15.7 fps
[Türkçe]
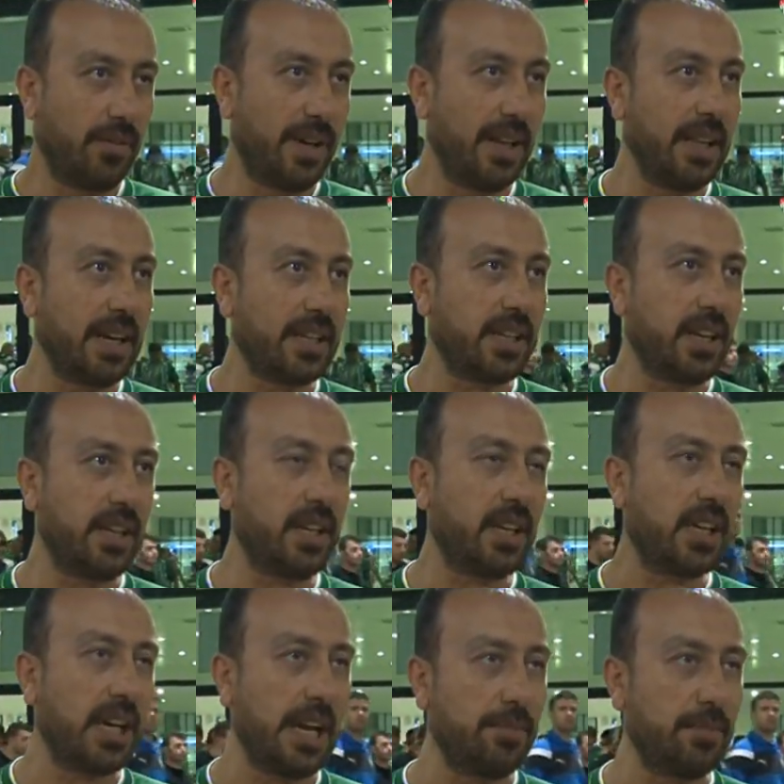Valla
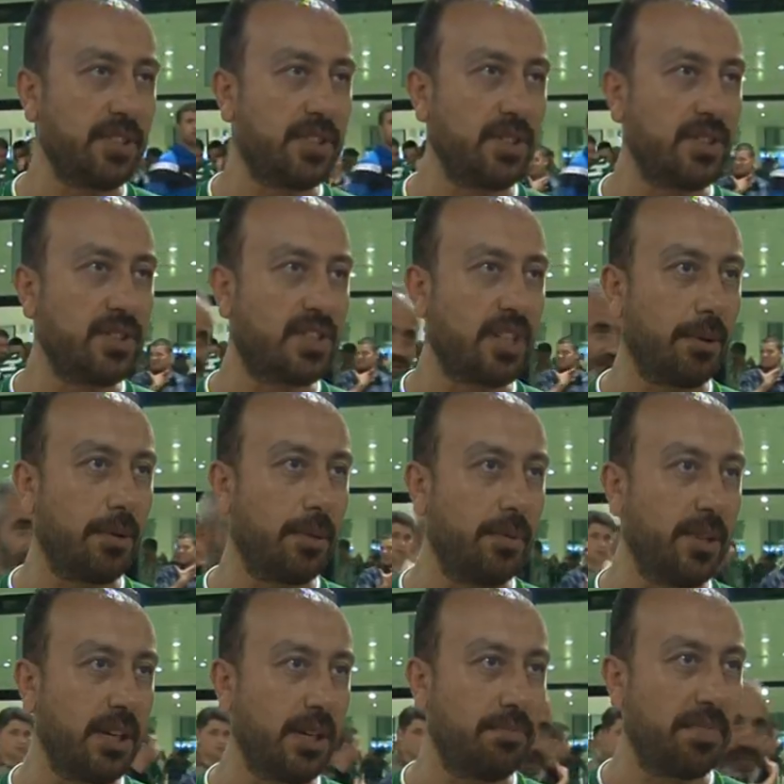geriye gelmesinin
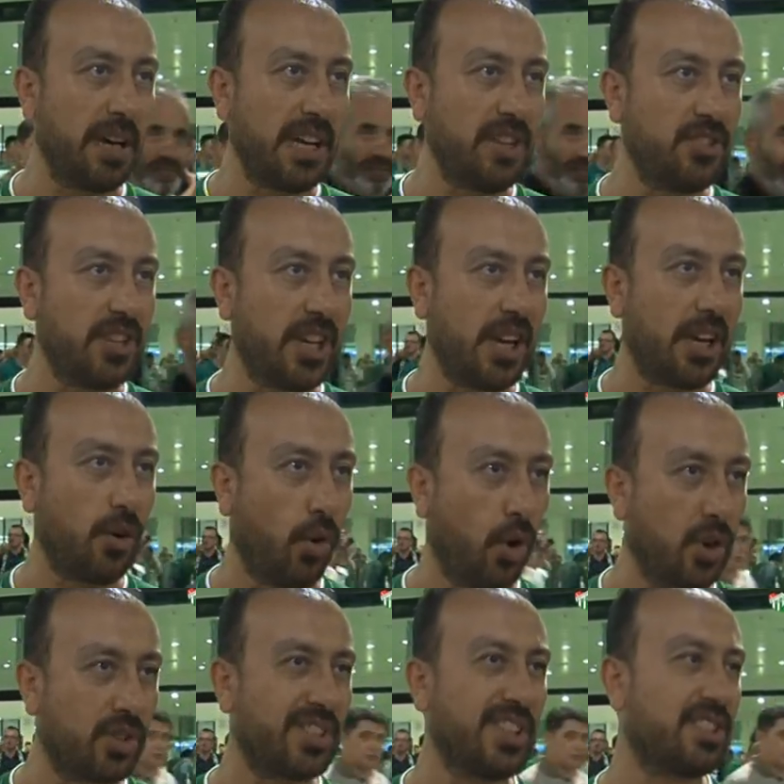sebebi bence
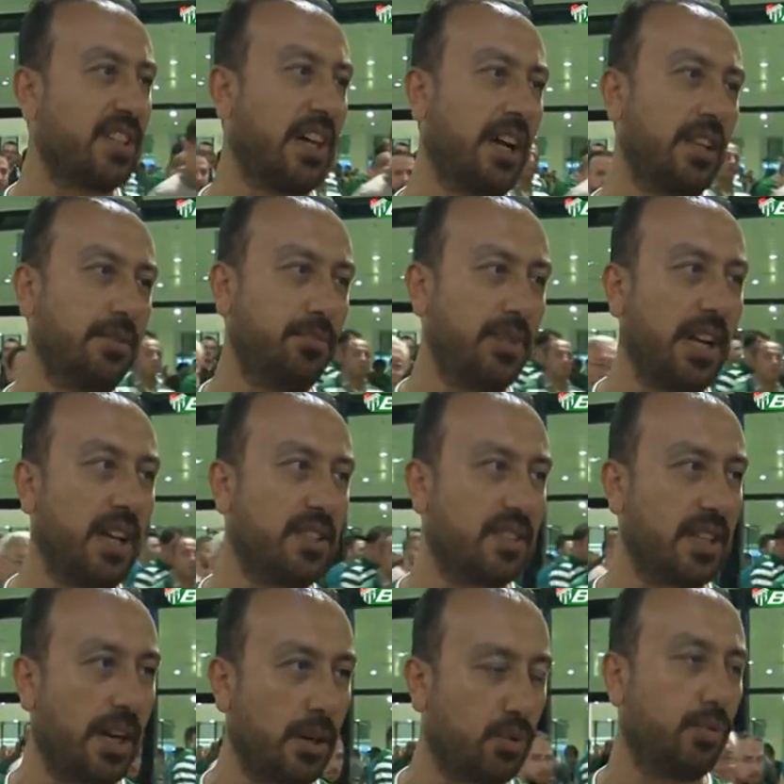orta sahanın
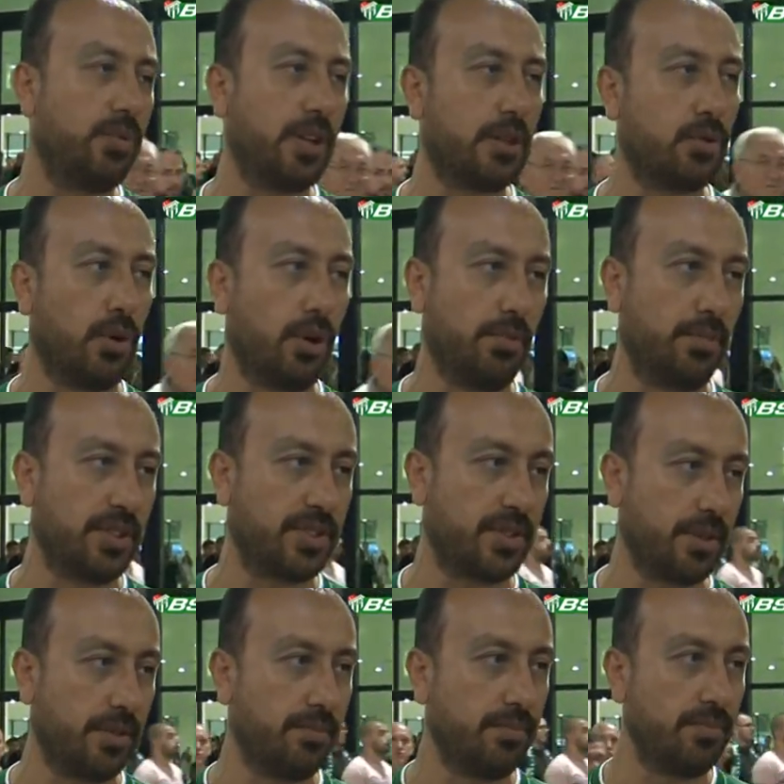biraz daha kuvvetli
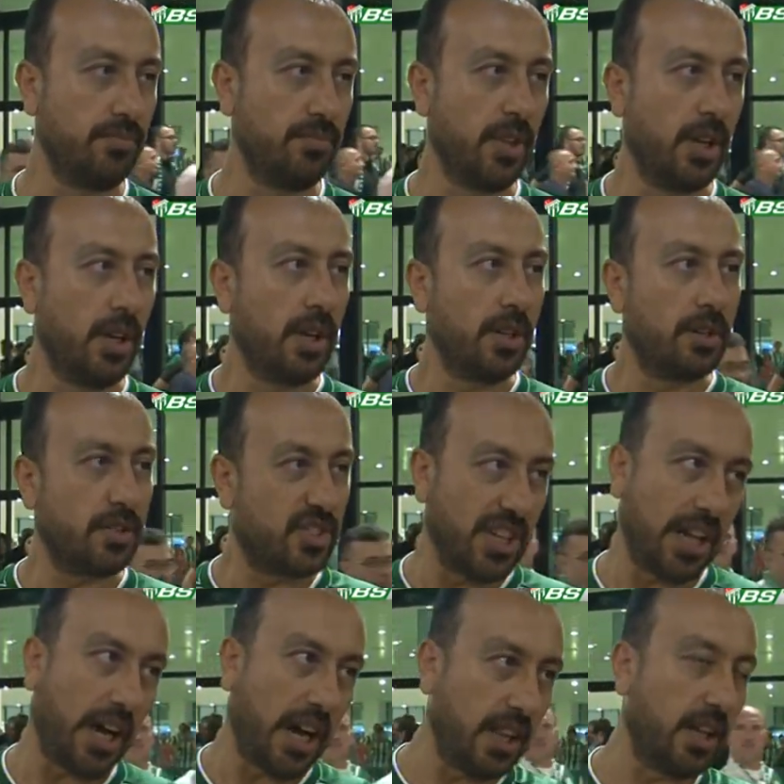olması
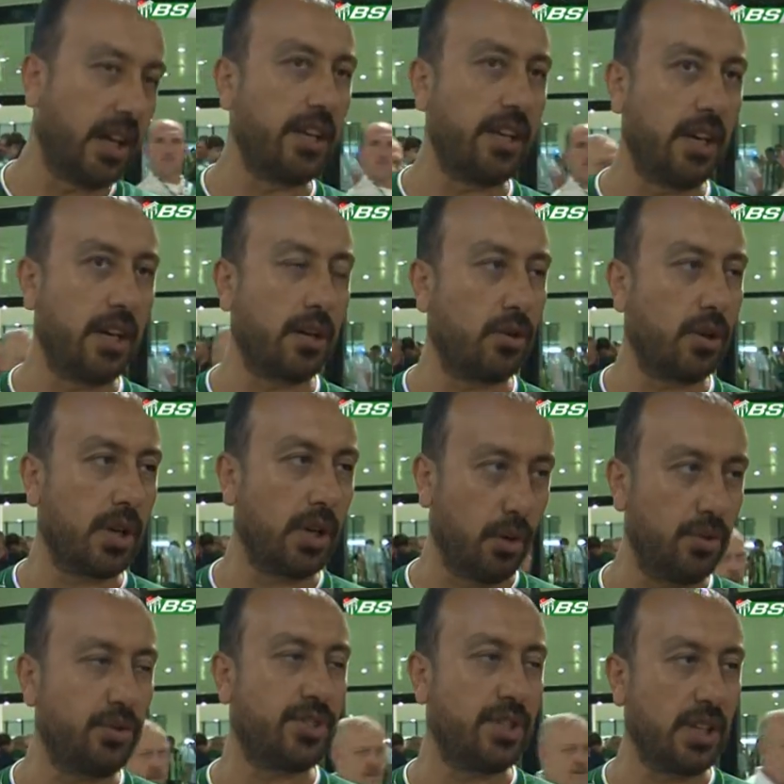şey Alanya'ya göre.
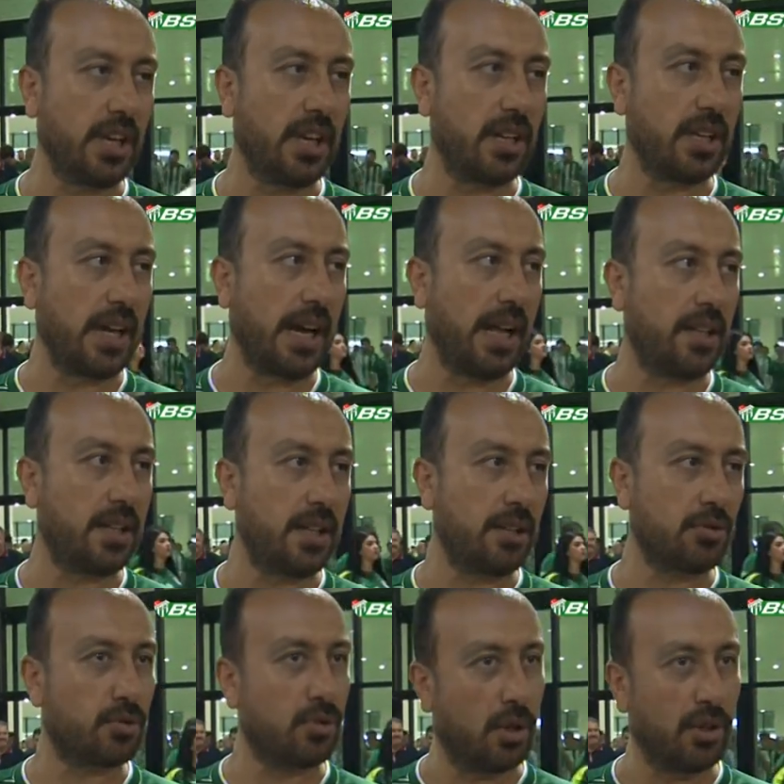Onun için geri
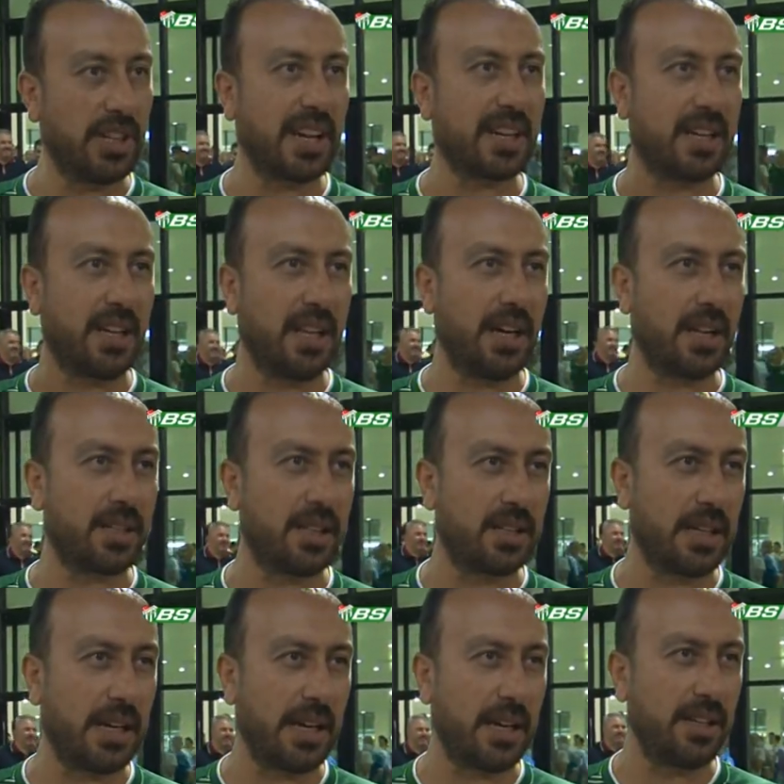geldi. Son
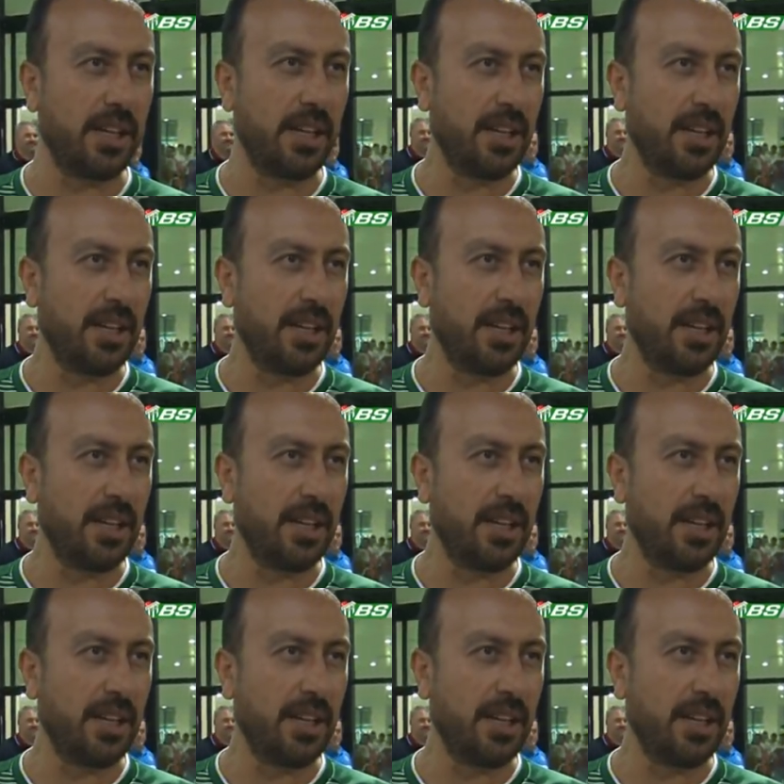dakikalarda da